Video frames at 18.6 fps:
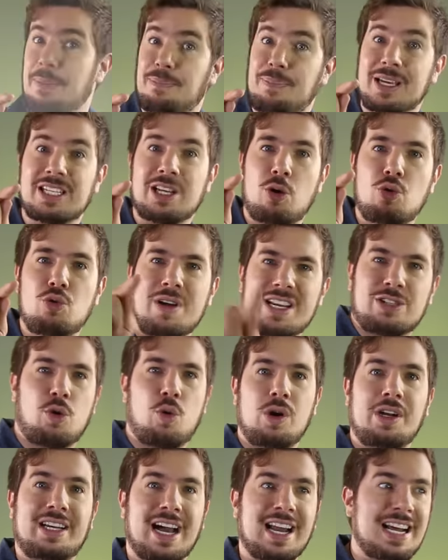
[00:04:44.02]
empieza uno a
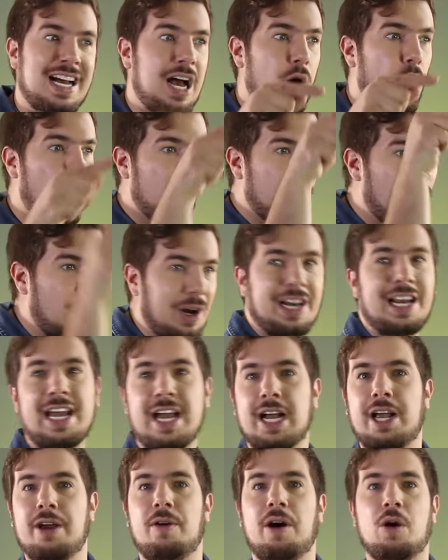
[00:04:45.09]
esculcar a
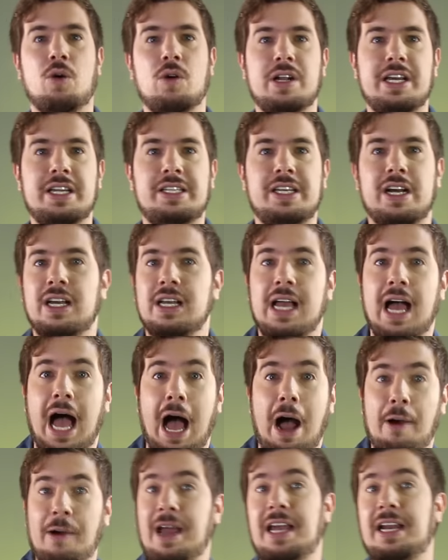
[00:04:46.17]
gonorrea que va con ella,
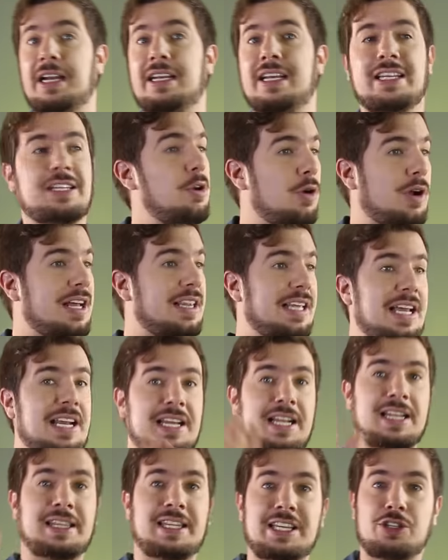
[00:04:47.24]
a ver qué es lo que tiene
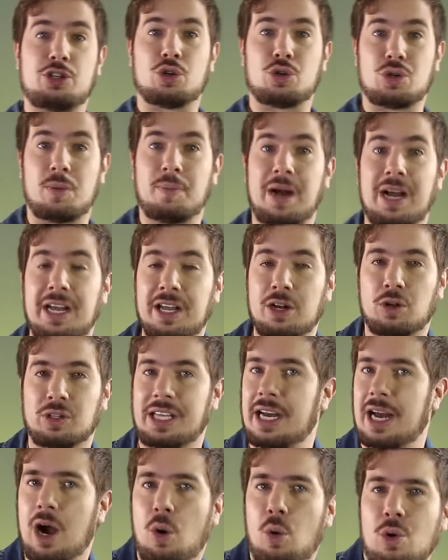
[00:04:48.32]
el dichoso man que no
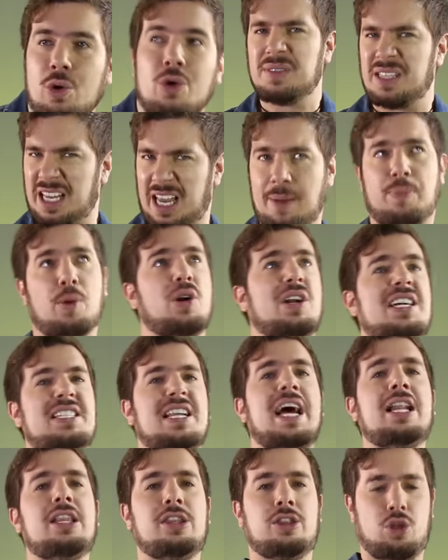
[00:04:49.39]
tenga uno, que porque es
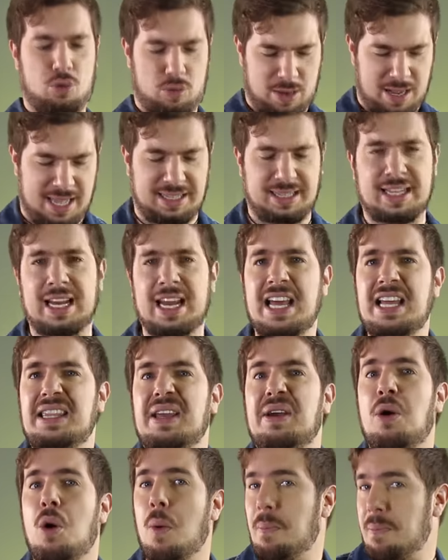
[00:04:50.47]
alto,
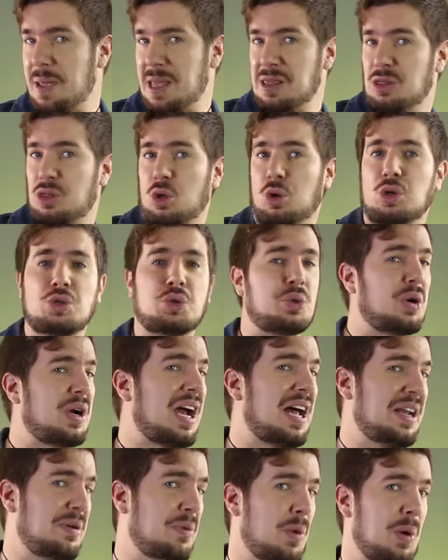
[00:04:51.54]
atlético, pintoso,
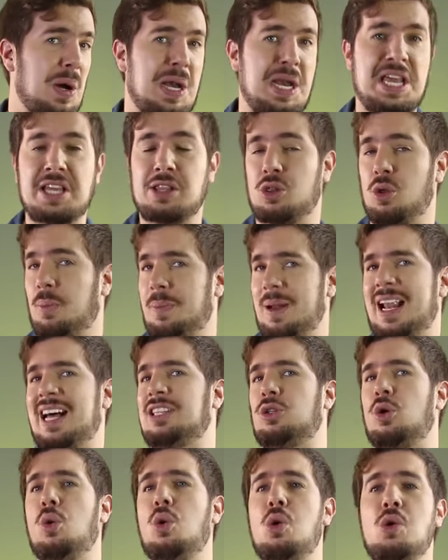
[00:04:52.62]
caribonito,
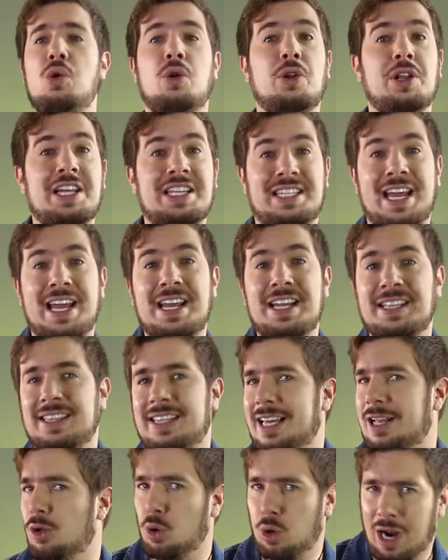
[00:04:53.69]
platudo,
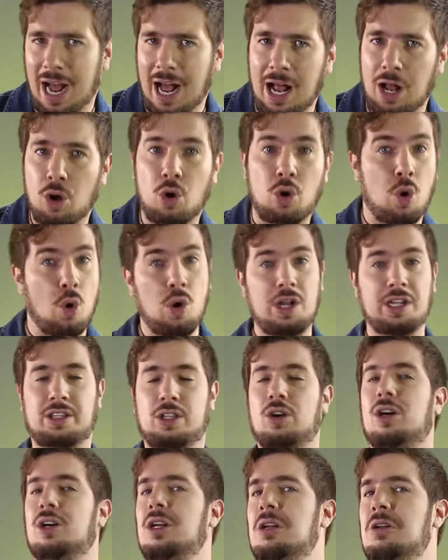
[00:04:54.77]
decente, educado,
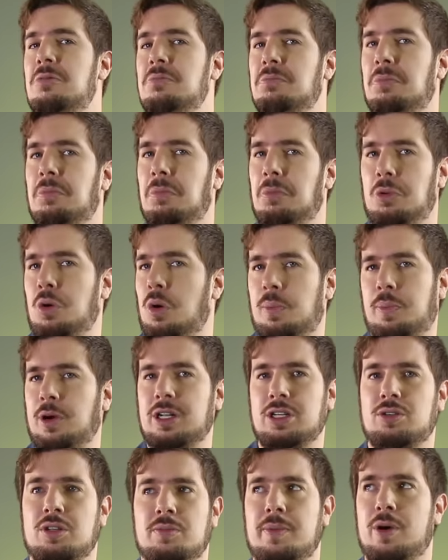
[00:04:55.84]
culto. No, por
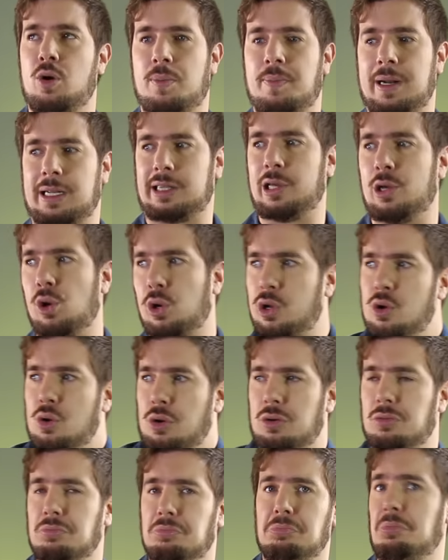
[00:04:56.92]
eso es mejor partido que
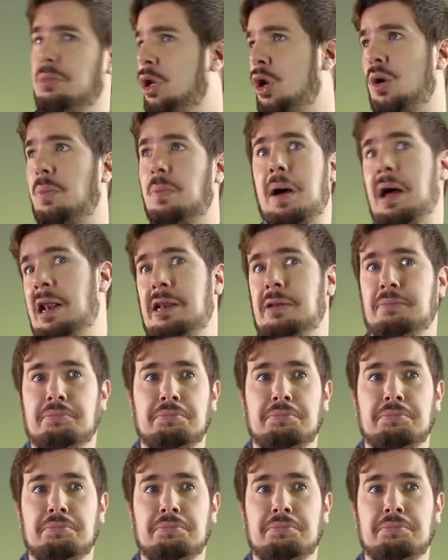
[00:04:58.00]
uno, normal.